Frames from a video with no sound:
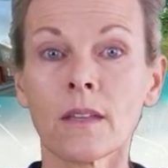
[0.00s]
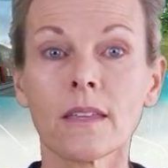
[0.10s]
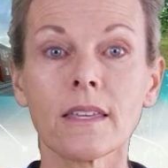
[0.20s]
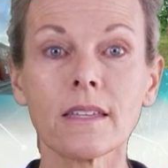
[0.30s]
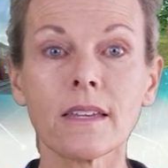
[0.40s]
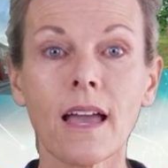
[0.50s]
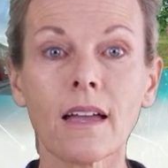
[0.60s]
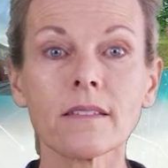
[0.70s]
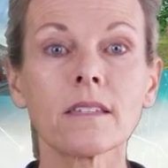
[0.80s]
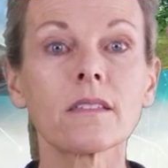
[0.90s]
Diese
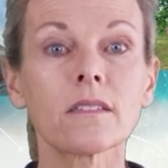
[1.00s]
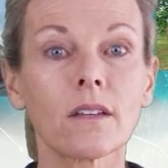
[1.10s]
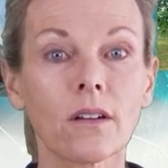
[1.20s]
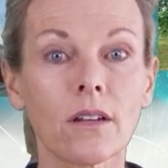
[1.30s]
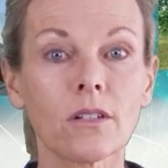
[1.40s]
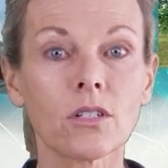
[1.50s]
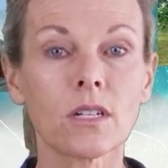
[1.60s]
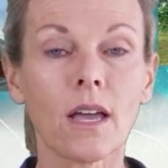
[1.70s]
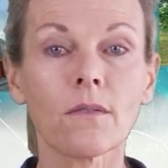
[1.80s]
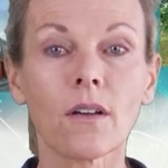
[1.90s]
Ansätze können
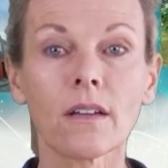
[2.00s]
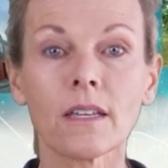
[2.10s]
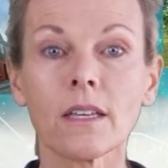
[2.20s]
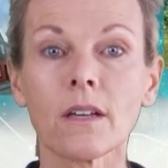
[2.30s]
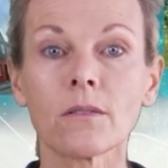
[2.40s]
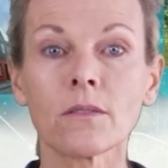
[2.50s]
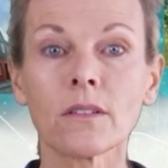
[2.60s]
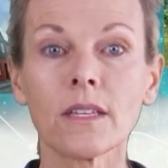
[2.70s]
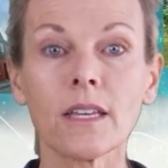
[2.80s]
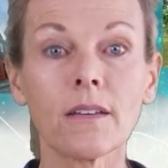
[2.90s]
stark variieren,
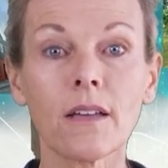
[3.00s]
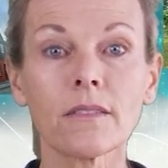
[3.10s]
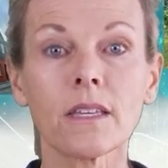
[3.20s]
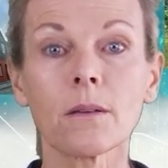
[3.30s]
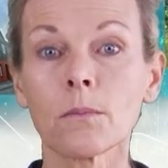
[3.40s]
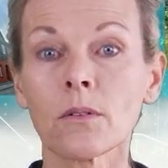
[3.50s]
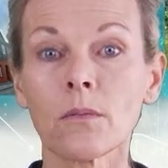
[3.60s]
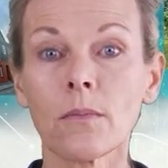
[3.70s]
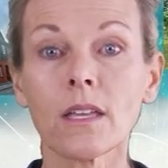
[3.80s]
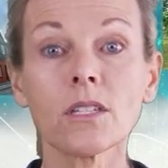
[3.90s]
je nachdem,
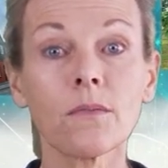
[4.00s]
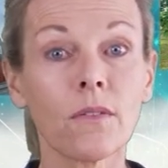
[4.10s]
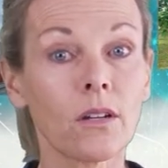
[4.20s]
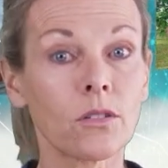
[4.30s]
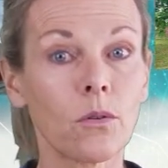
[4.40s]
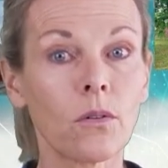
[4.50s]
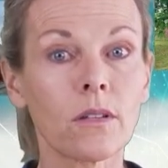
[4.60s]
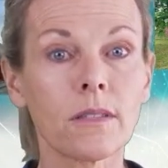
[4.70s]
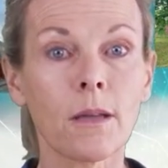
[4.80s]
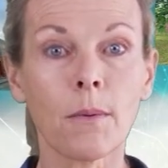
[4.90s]
welche
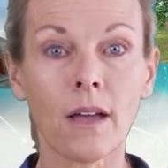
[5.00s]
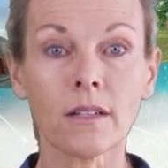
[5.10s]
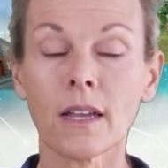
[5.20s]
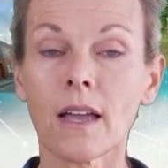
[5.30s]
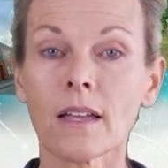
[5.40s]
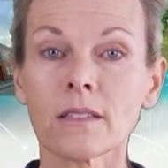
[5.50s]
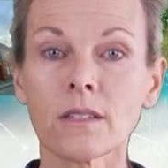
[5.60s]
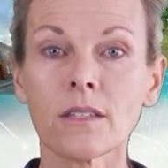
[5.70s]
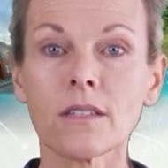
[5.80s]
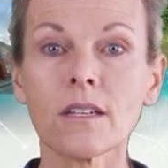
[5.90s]
Faktoren der Makler als
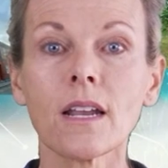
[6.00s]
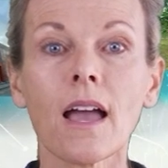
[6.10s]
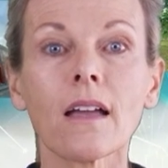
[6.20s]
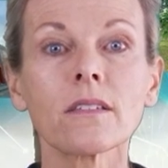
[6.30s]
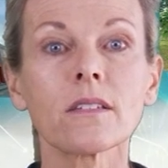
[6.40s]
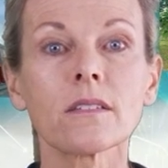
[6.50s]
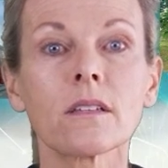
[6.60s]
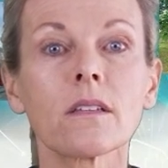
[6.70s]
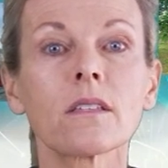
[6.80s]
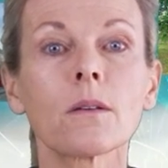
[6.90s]
wichtig erachtet,
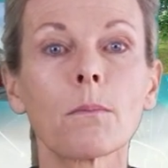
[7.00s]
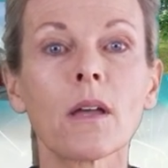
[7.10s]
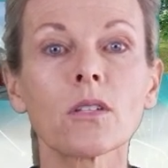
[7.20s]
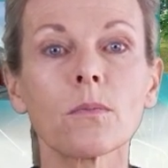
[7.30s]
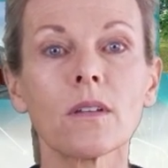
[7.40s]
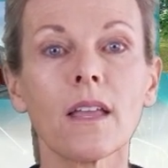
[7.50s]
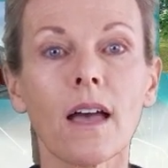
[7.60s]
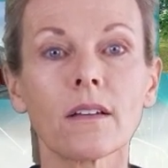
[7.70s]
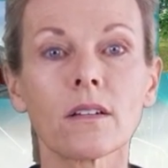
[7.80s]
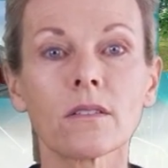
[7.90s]
zum Beispiel
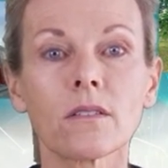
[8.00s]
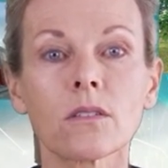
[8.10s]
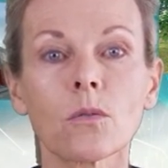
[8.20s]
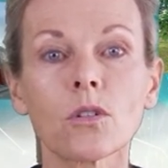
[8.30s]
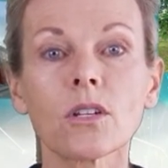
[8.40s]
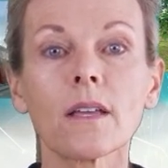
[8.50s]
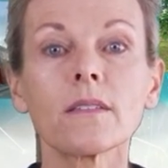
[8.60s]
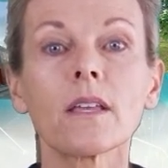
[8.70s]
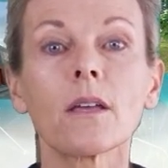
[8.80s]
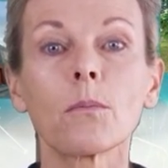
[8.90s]
Lage,
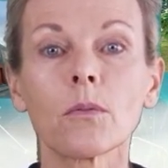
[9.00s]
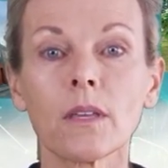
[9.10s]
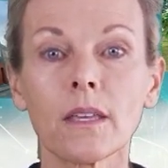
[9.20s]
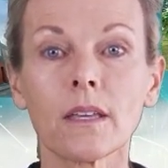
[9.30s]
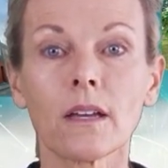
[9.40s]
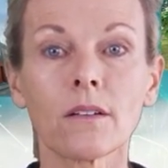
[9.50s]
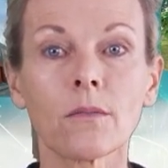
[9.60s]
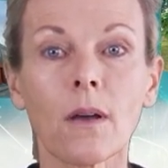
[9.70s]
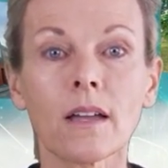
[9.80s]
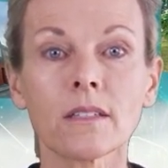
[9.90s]
Zustand der Immobilie,
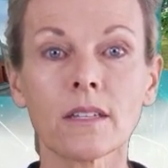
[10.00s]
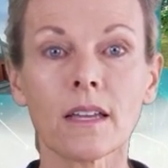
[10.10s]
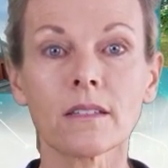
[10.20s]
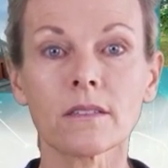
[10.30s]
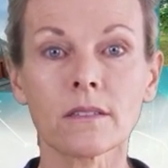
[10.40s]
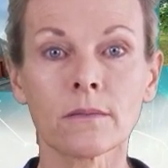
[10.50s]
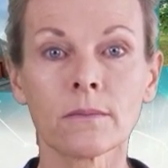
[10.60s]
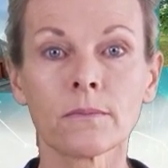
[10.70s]
Markttrends.